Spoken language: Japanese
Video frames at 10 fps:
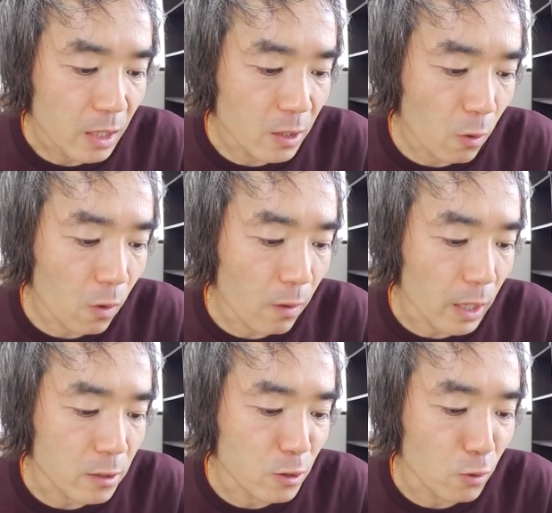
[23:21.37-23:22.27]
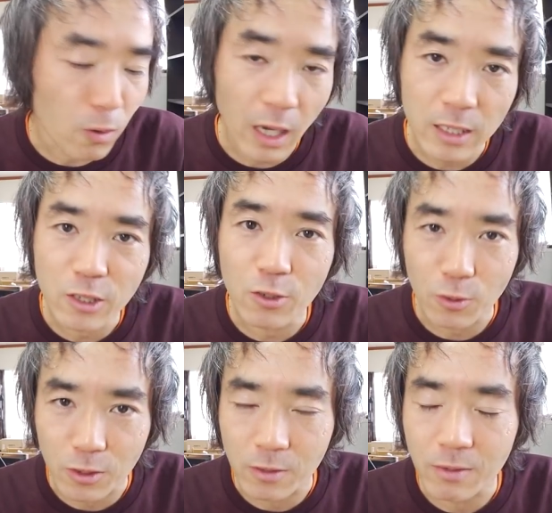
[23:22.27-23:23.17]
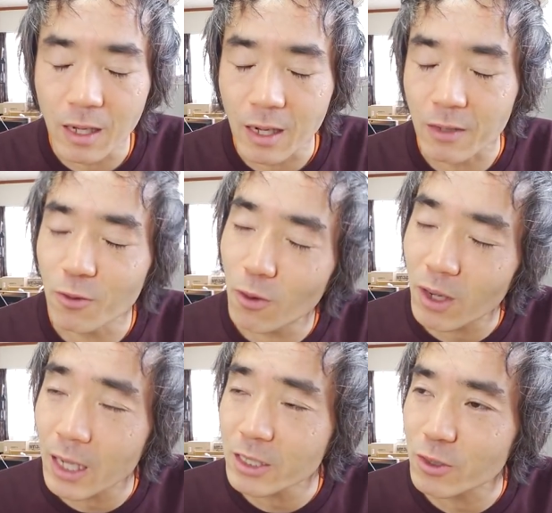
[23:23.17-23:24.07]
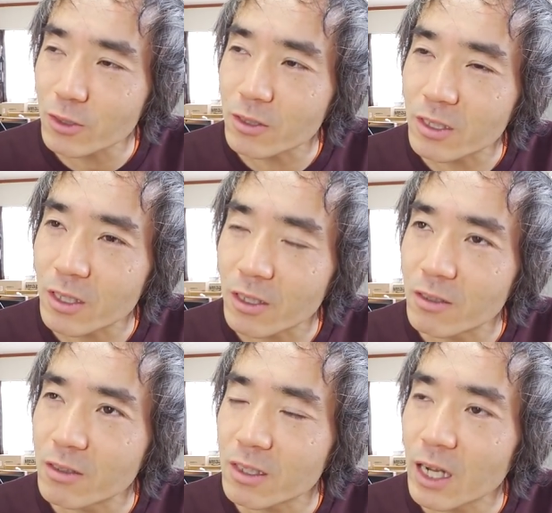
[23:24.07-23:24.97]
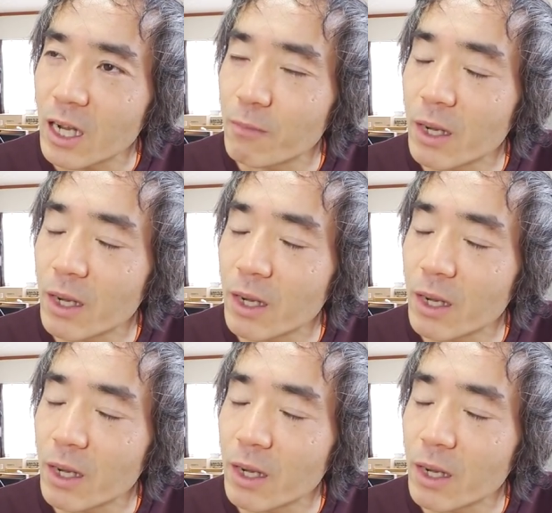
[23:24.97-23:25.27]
色は黒褐色。なんか脳褐色っていうか、